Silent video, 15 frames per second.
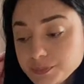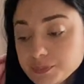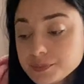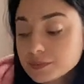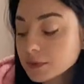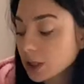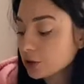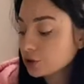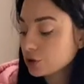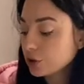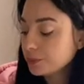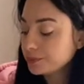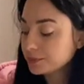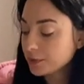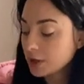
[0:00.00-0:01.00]
так
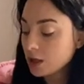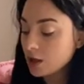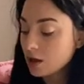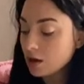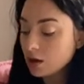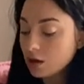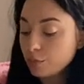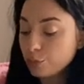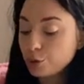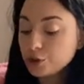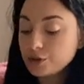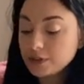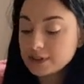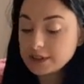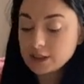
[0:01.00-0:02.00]
что
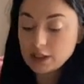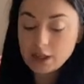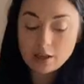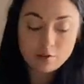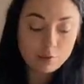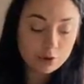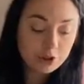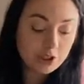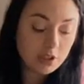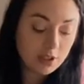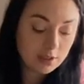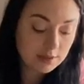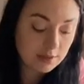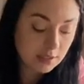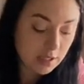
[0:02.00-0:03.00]
будет веселее в очереди
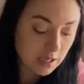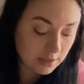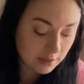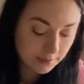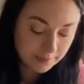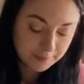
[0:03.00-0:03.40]
стоять.